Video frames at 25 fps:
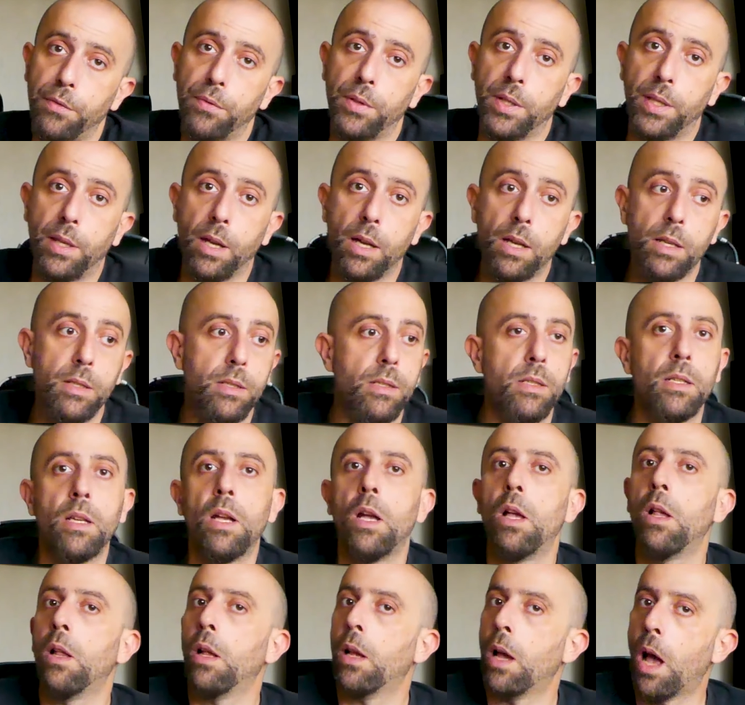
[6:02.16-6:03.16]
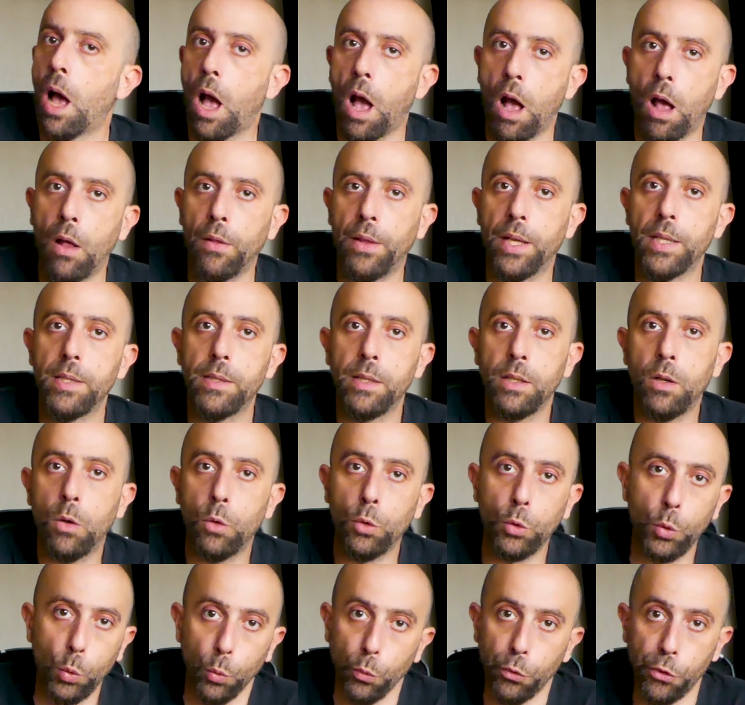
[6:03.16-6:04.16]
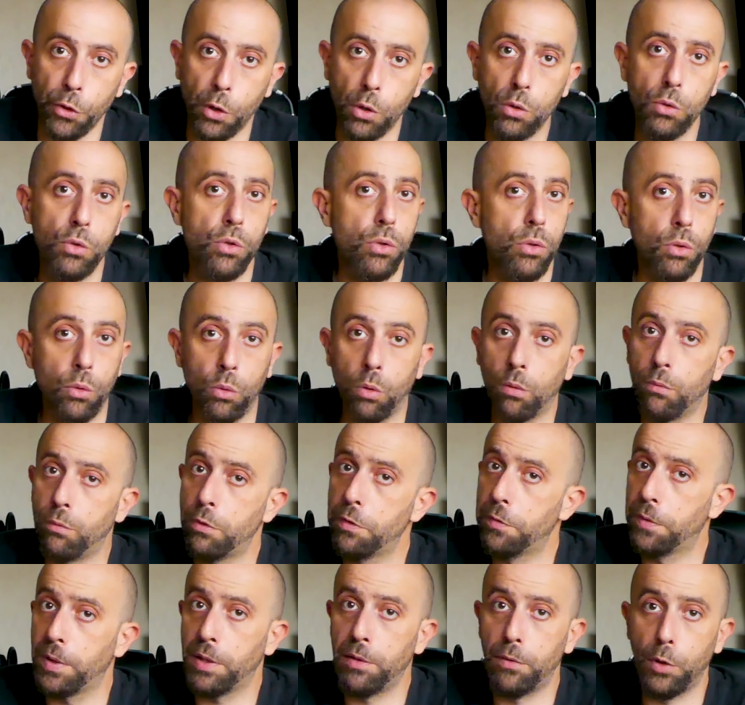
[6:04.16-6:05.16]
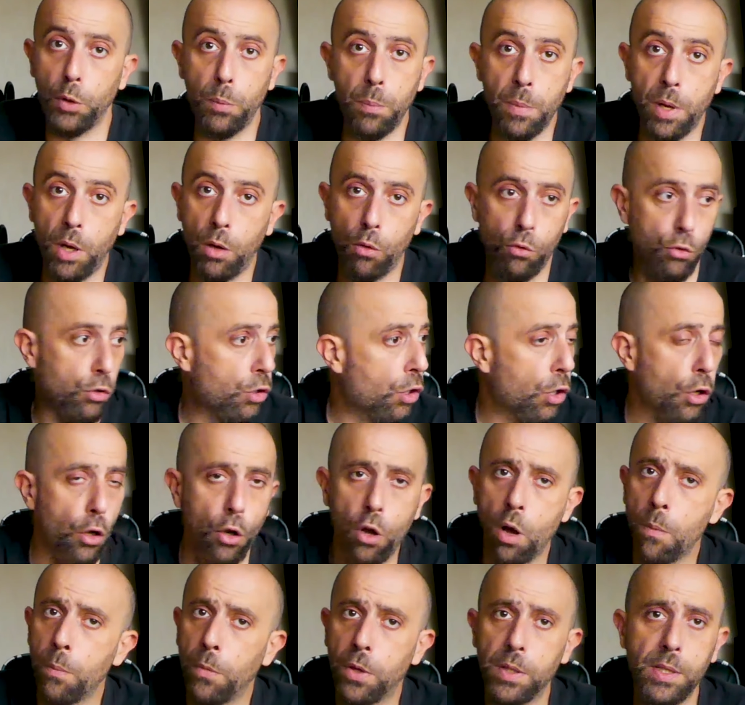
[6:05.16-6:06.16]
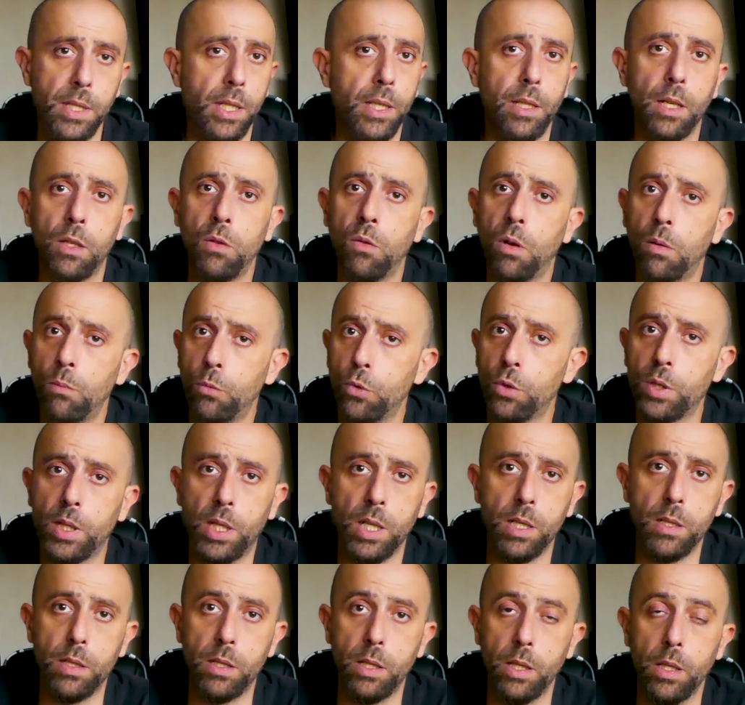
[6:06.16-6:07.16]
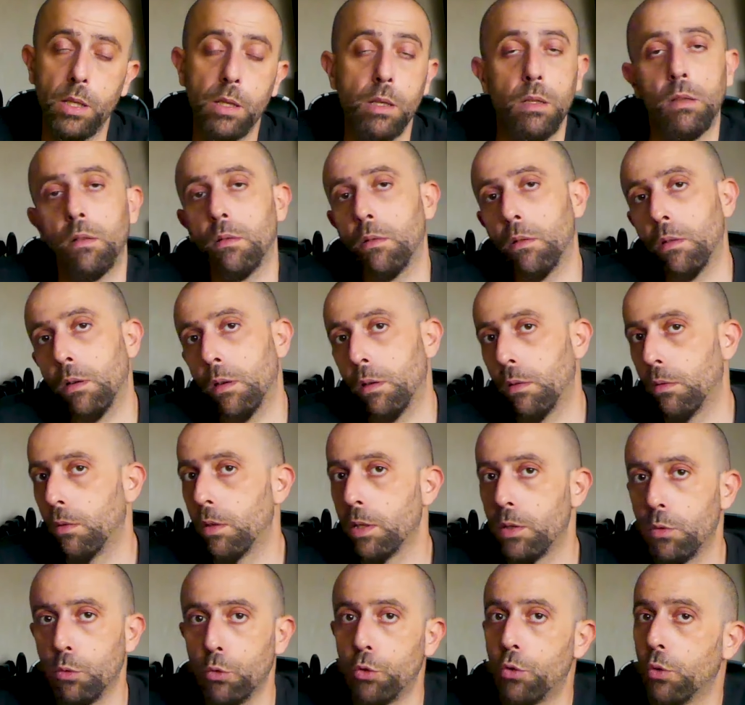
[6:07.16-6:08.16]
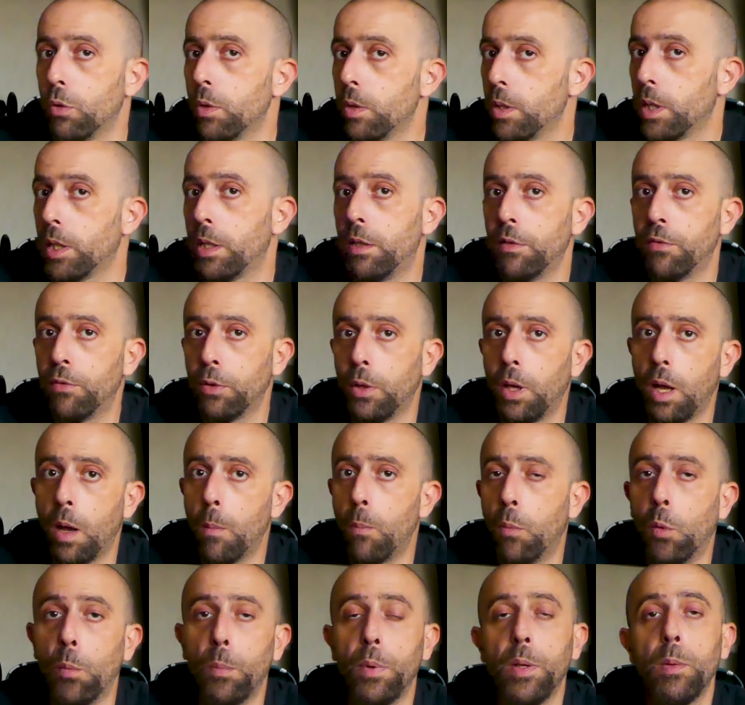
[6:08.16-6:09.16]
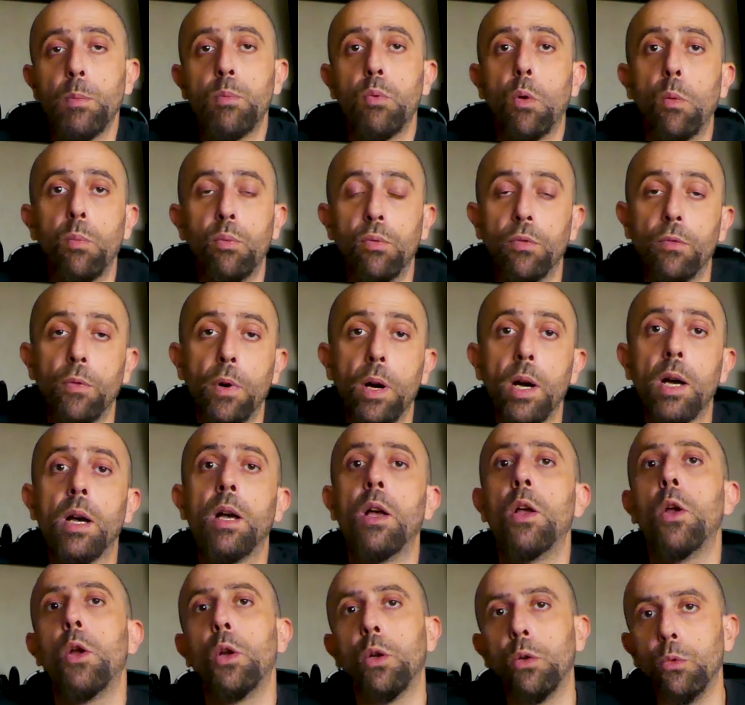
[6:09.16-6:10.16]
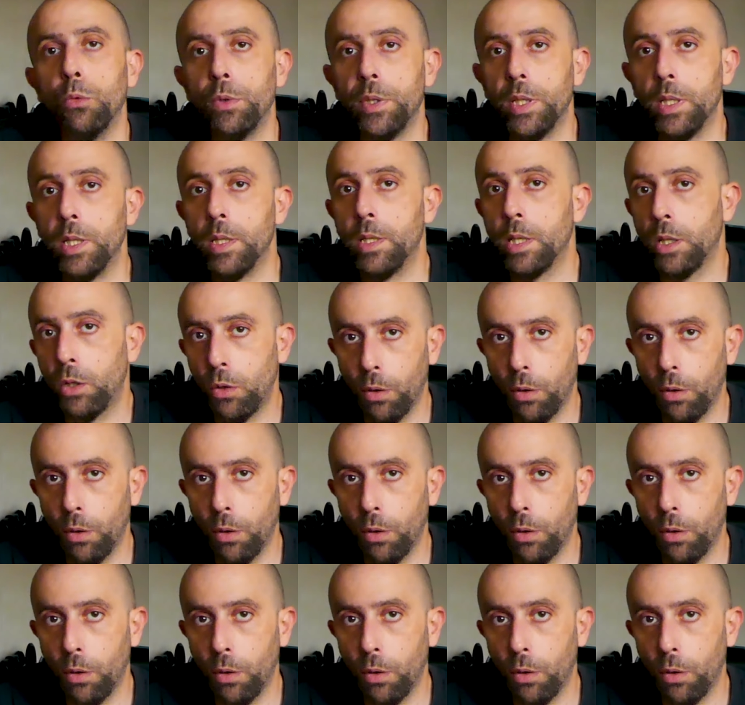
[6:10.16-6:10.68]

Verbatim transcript: efficace, d'assez grande contenance, donc vous faites votre mélange comme dans un canon à mousse classique, la seule chose, c'est qu'il faudra pomper pour pouvoir l'utiliser